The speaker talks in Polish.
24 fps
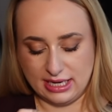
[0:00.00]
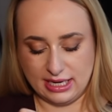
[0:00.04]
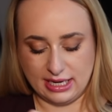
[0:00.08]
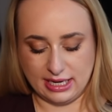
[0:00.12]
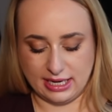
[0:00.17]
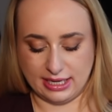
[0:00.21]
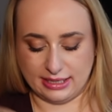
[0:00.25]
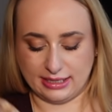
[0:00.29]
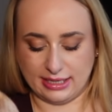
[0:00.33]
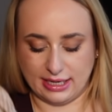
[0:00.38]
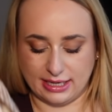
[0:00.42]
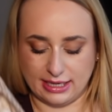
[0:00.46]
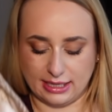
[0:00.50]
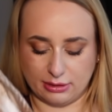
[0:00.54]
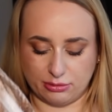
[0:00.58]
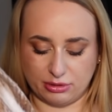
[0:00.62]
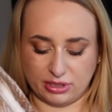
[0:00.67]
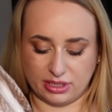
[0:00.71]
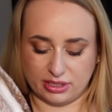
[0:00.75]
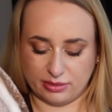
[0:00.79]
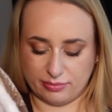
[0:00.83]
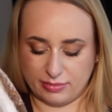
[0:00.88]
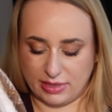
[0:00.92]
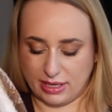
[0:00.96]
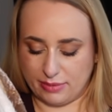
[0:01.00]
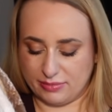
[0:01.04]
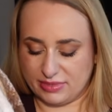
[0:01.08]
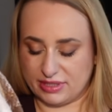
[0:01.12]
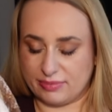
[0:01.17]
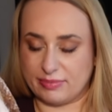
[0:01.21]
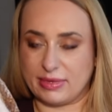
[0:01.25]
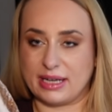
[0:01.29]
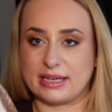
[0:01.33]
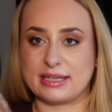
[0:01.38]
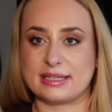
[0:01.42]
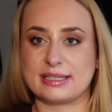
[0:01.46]
E, ten akurat mam z
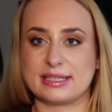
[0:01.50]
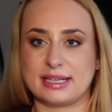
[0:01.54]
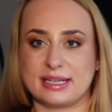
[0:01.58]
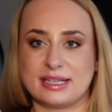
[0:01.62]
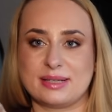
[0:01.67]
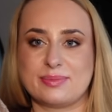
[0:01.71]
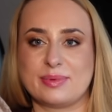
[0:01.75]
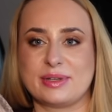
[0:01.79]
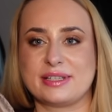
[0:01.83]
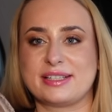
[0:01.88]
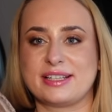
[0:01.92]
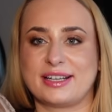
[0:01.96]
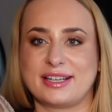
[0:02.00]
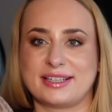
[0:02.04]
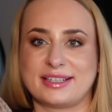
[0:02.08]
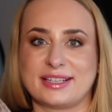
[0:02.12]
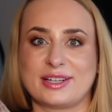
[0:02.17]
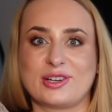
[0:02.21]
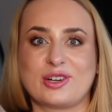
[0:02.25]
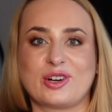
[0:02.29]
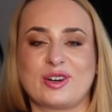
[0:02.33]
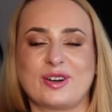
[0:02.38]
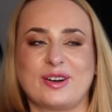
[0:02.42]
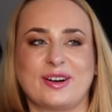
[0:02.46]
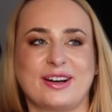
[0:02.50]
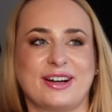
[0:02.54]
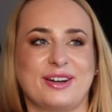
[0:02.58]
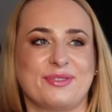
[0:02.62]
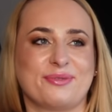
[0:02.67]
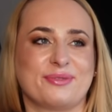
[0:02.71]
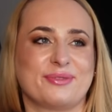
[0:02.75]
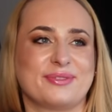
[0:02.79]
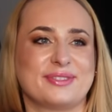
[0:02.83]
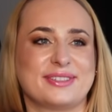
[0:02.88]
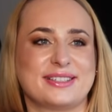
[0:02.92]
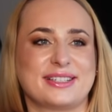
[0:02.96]
Marksa i Spencera, tak go
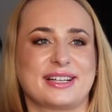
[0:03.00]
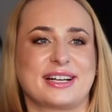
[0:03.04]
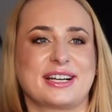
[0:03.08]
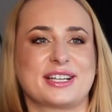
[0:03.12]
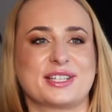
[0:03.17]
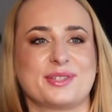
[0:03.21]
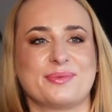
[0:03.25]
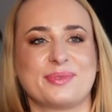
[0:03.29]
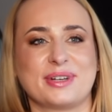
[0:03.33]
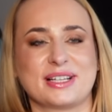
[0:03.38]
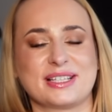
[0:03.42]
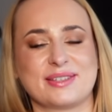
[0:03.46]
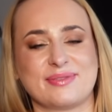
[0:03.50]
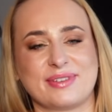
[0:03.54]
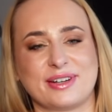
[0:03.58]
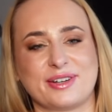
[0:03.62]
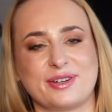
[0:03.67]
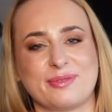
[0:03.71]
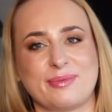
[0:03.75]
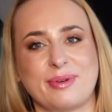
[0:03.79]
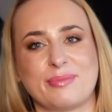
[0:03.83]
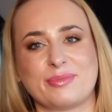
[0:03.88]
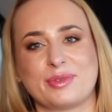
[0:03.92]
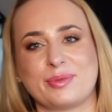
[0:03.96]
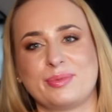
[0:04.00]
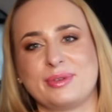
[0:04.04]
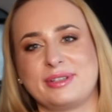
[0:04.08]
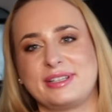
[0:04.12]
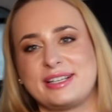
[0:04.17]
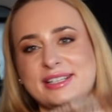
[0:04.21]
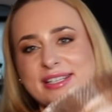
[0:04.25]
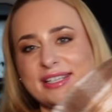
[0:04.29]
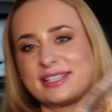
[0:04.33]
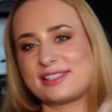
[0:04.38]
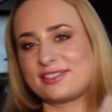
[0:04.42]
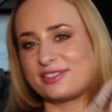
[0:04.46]
kocham. Za każdym razem jak go mam, to
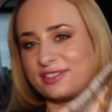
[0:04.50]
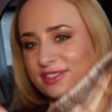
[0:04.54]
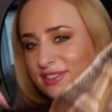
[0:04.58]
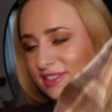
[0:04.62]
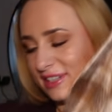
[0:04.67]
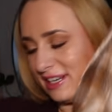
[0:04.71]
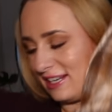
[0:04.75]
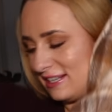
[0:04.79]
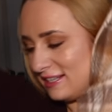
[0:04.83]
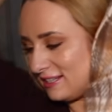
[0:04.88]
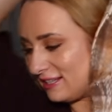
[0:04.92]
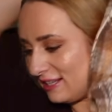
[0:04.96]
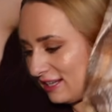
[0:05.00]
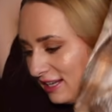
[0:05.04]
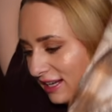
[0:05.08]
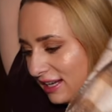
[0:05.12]
pytacie skąd on jest.